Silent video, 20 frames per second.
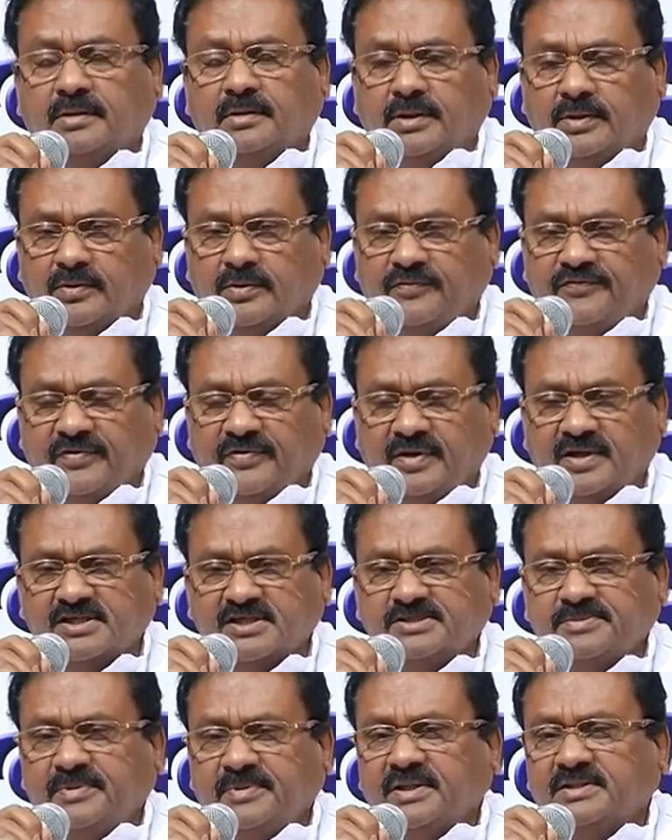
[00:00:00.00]
గౌరవ
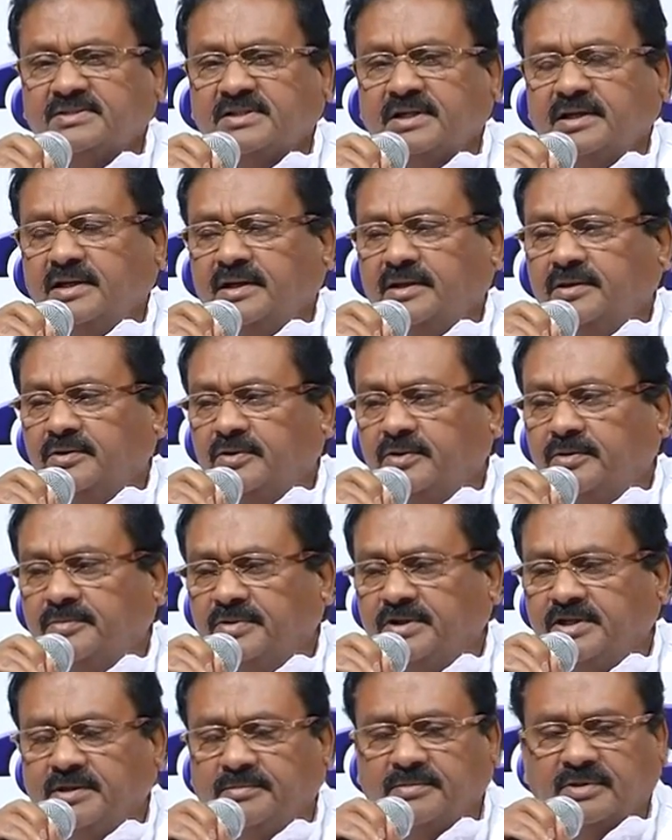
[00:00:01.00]
ఫైనాన్స్ మినిస్టర్ అండ్ గౌరవ
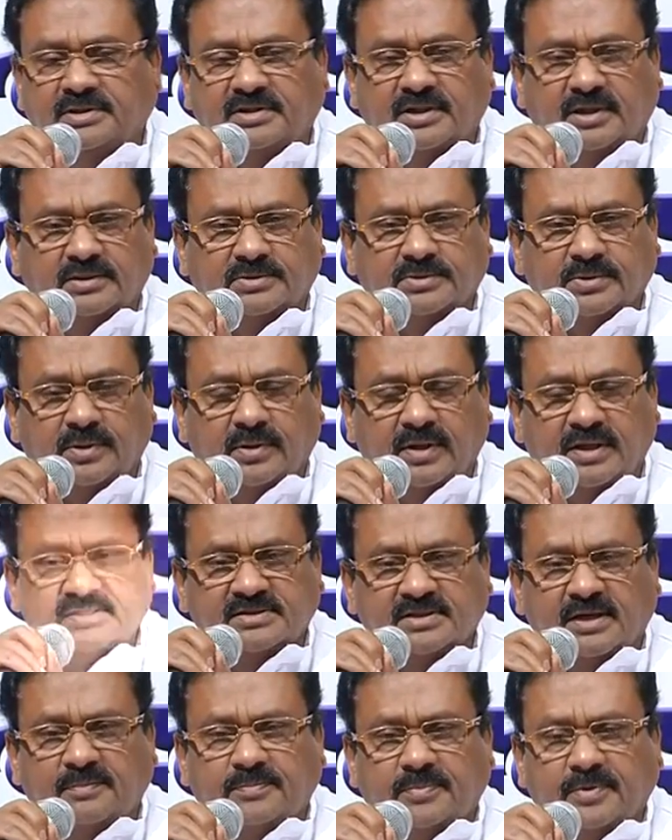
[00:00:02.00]
ముఖ్యమంత్రితో
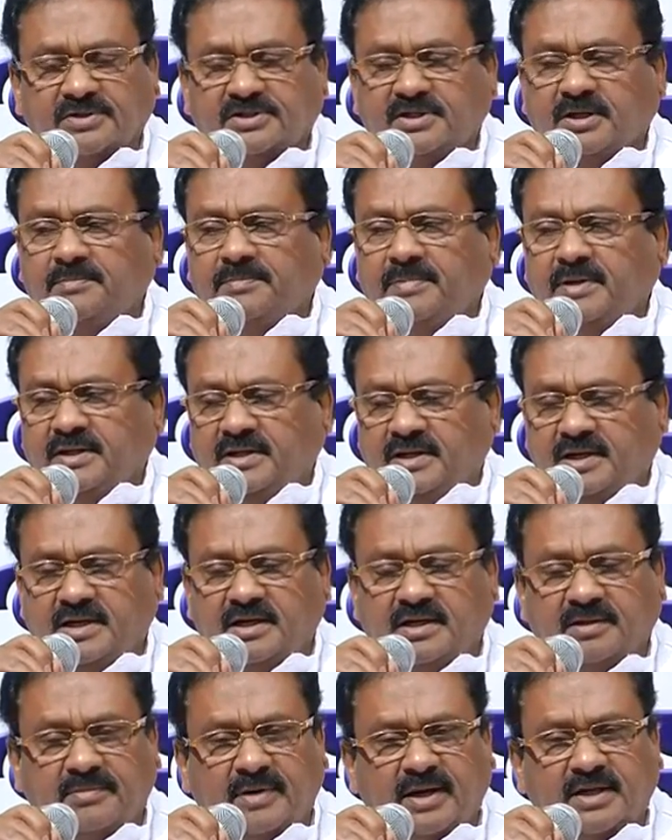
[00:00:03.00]
యాజ్ అపోజిషన్ పార్టీగా
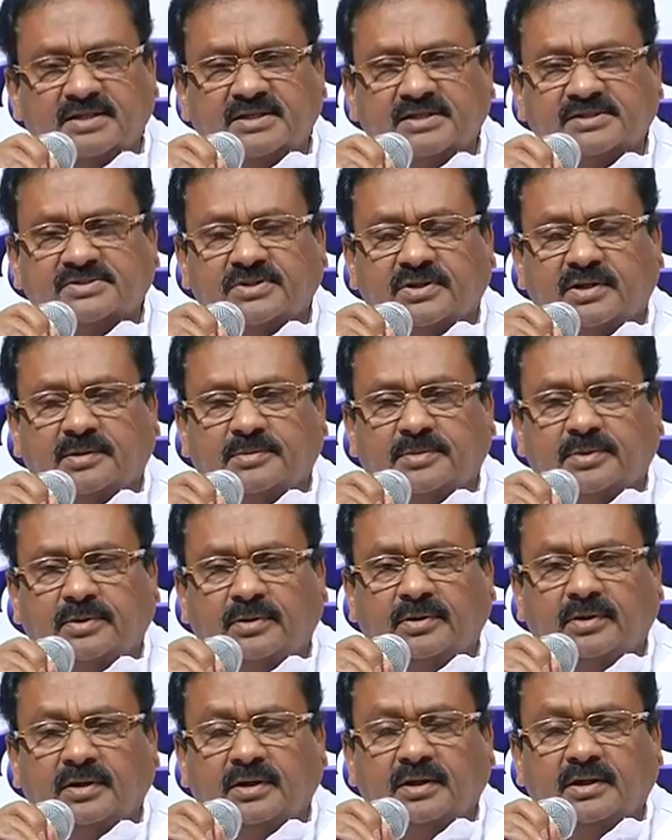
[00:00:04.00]
డిమాండ్ చేస్తున్నాము
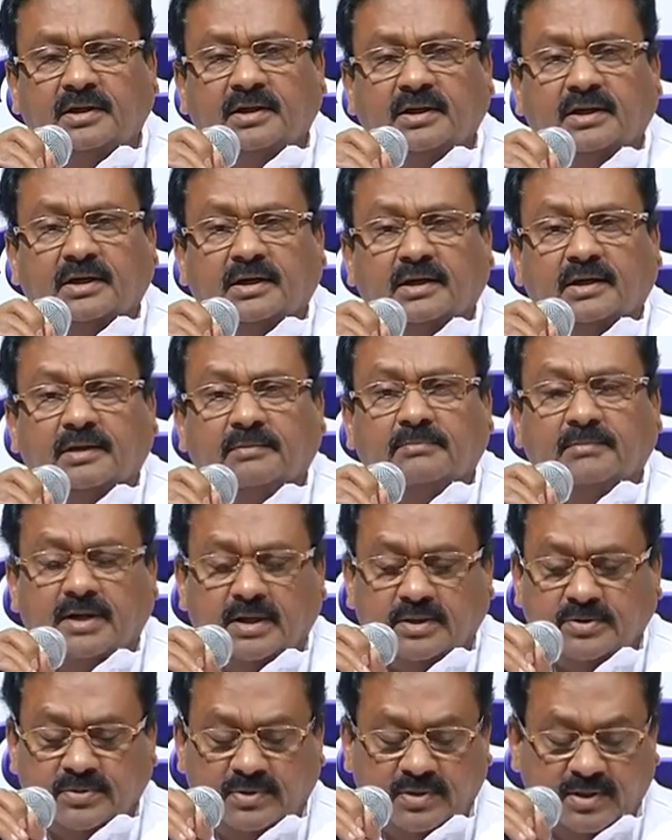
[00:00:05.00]

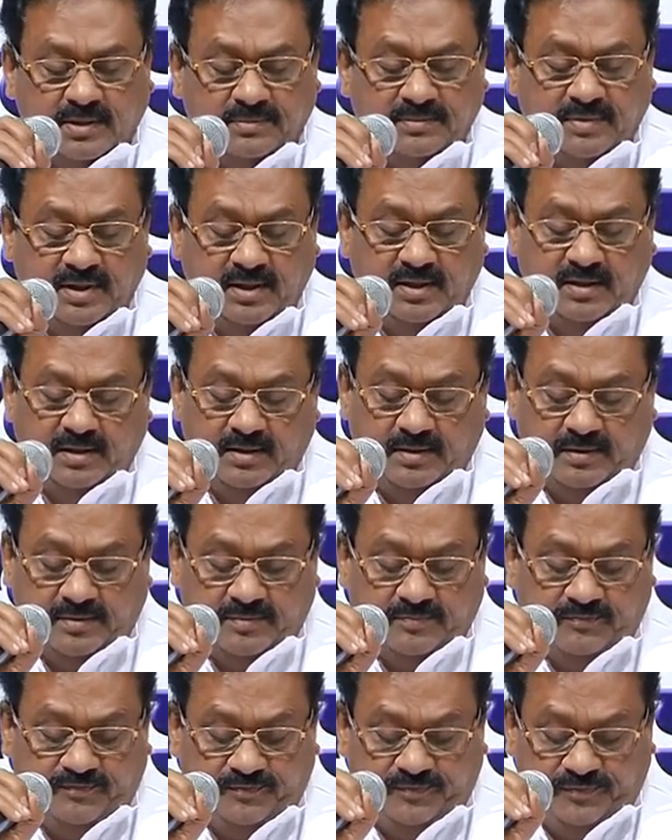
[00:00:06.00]
మాకున్న మీ
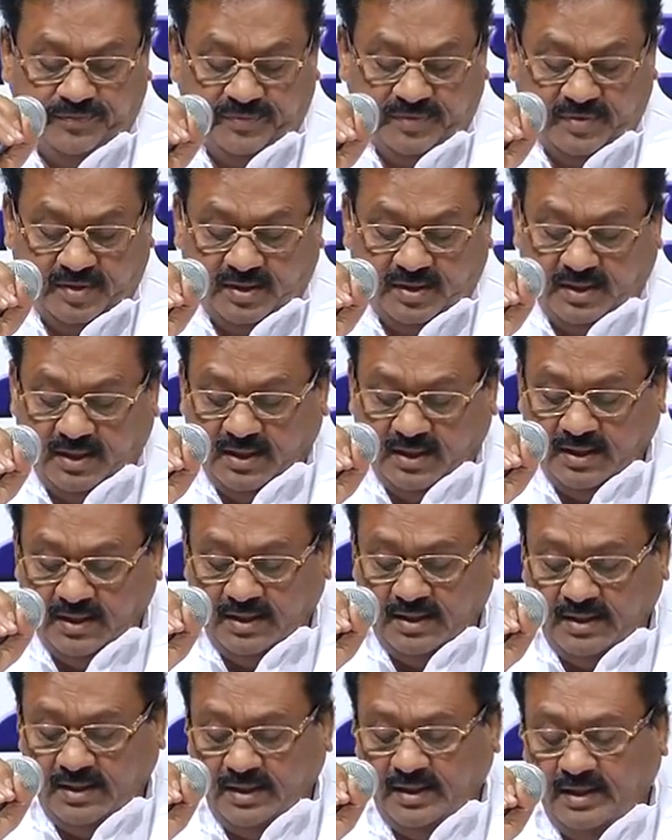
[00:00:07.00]

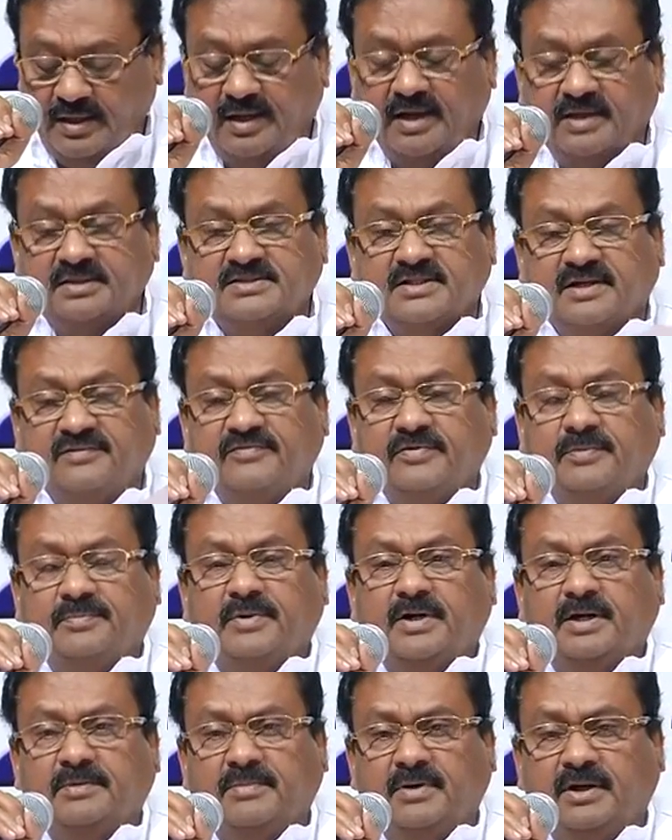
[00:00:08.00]
ఈ హెడ్స్ ఆఫ్
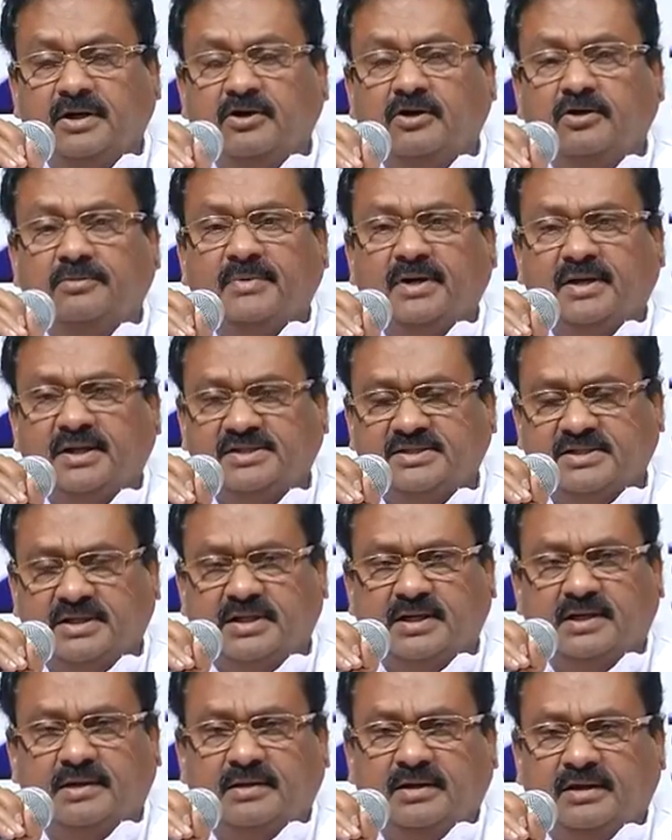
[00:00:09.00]
డిపార్ట్మెంట్ గవర్నమెంట్ ఇచ్చిన
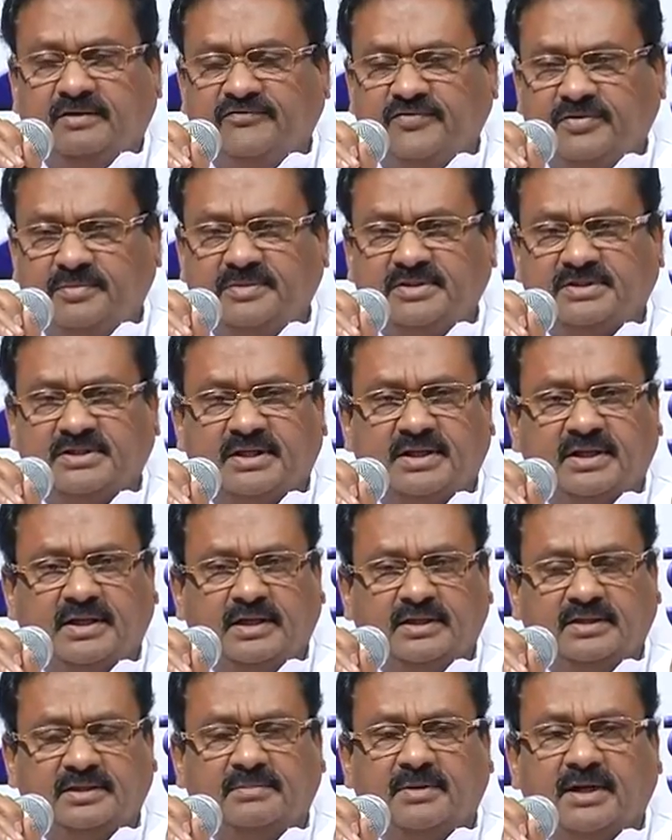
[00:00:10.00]
ఇన్ఫర్మేషన్
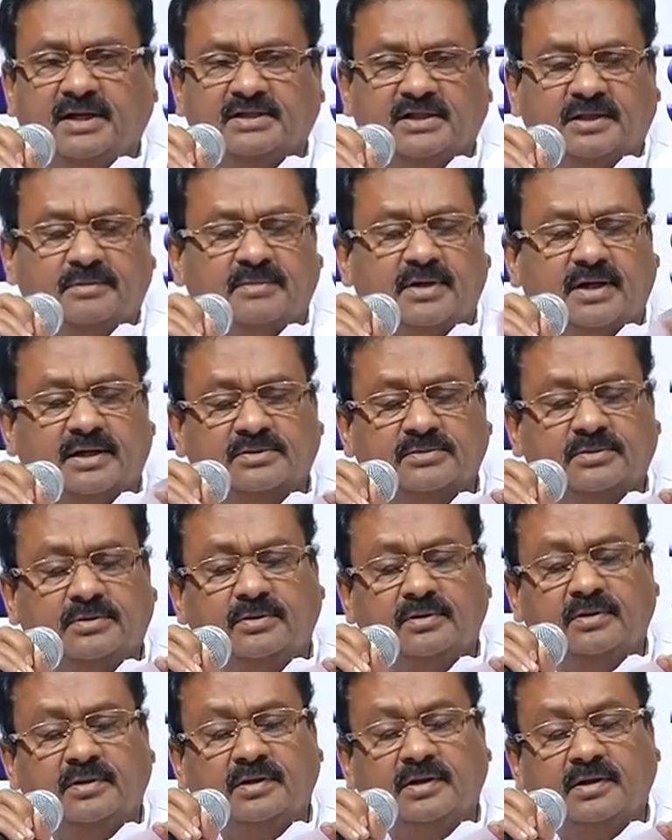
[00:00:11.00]
ఇది మాదేం కాదు
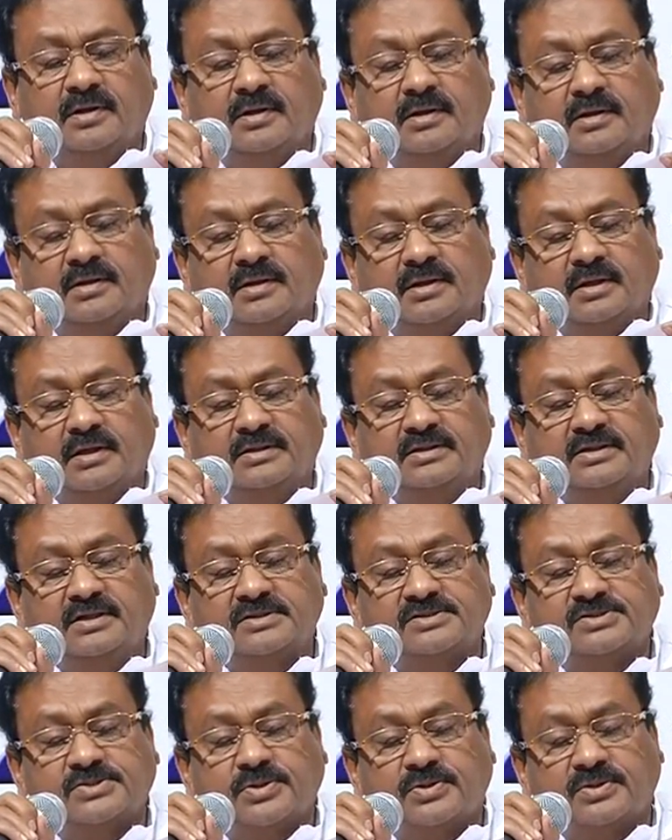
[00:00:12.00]
ఇది
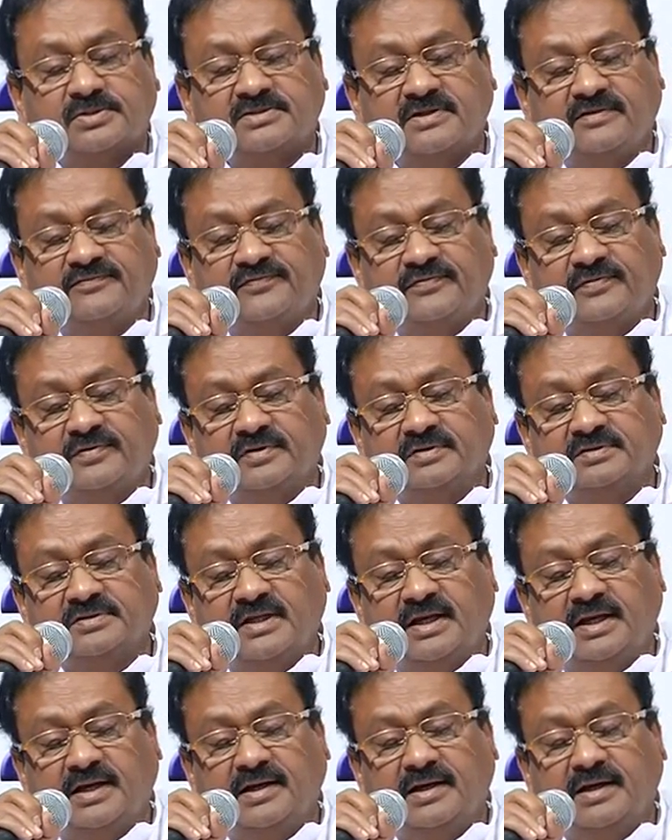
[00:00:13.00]
సోర్స్ ఆఫ్
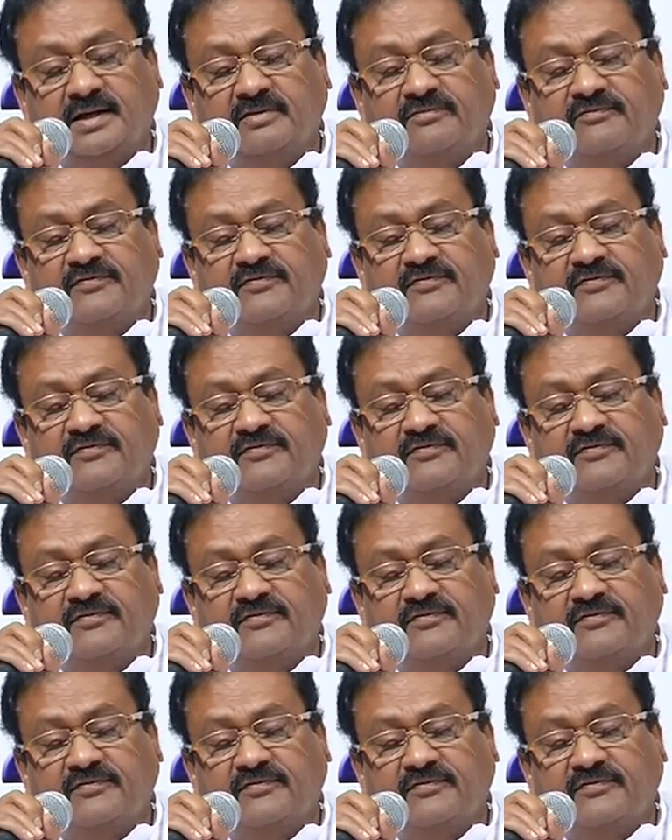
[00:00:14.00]
తెలంగాణ